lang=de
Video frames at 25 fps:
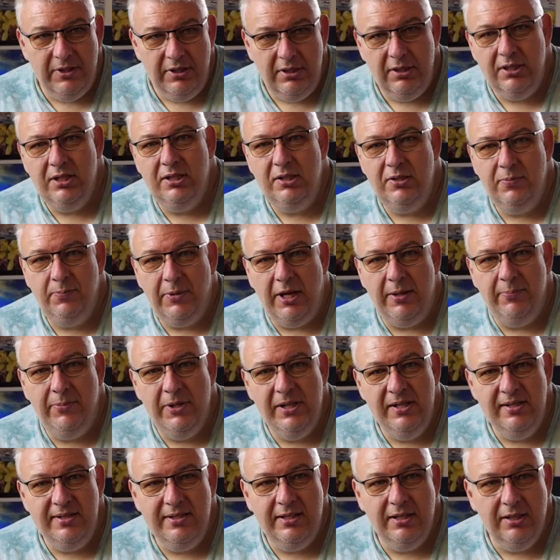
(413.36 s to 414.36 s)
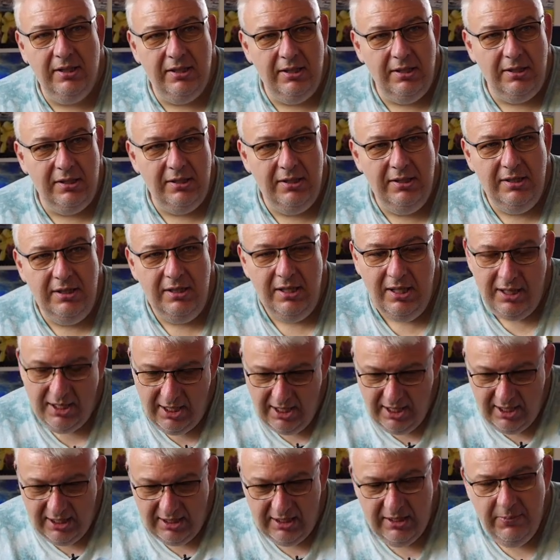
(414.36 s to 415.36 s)
wichtig, bei Pilzgerichten
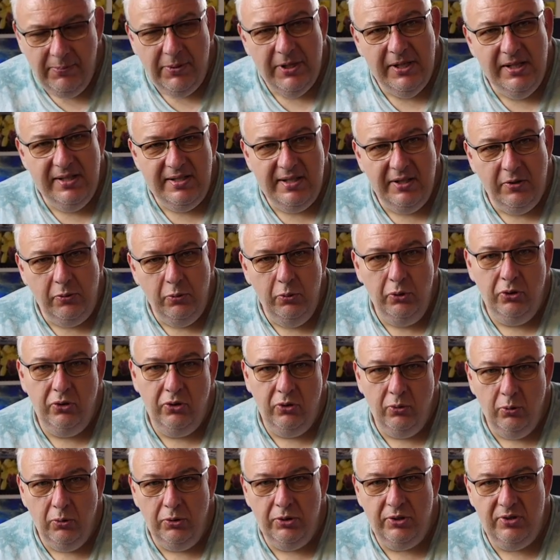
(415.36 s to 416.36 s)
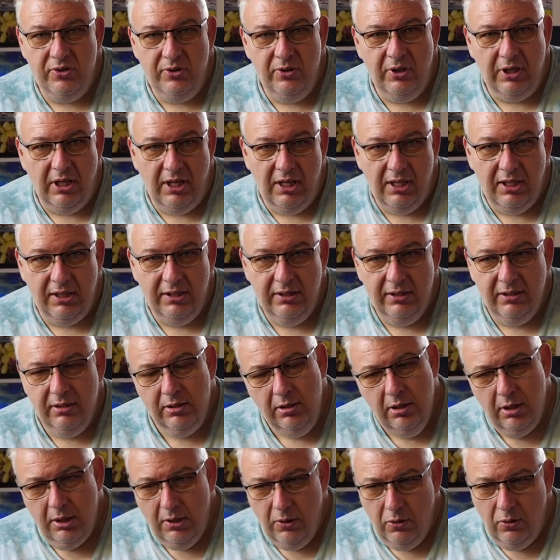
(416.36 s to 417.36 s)
die Pilze gut durchzugaren.
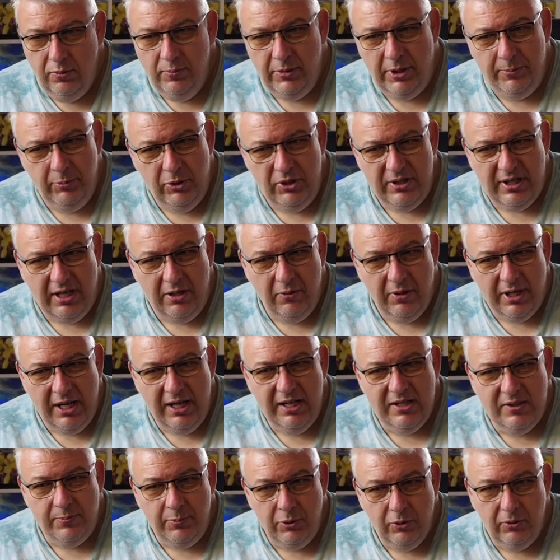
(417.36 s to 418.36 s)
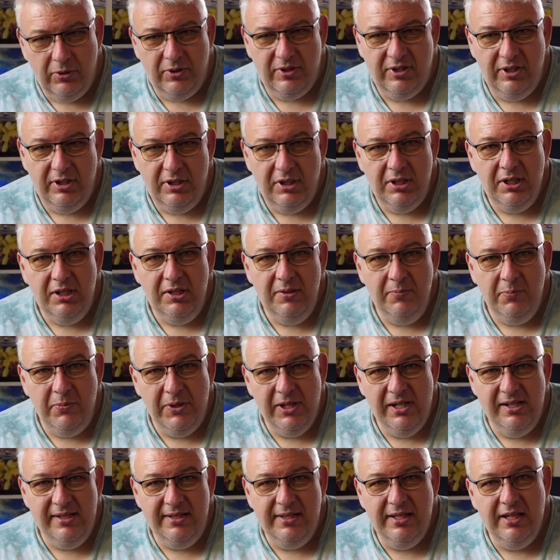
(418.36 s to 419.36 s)
Und man muss auch eins berücksichtigen,
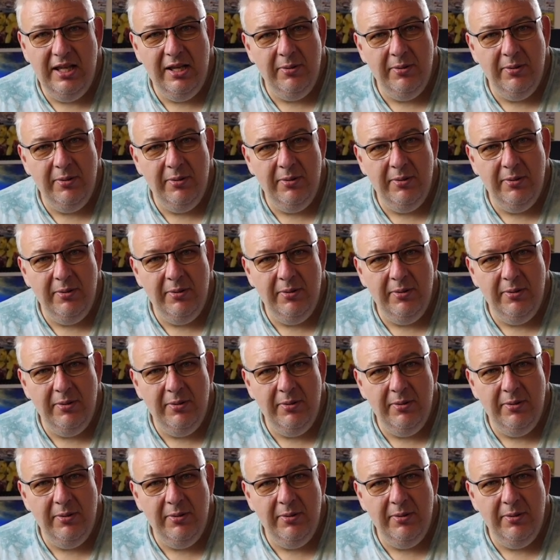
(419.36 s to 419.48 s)
Pilze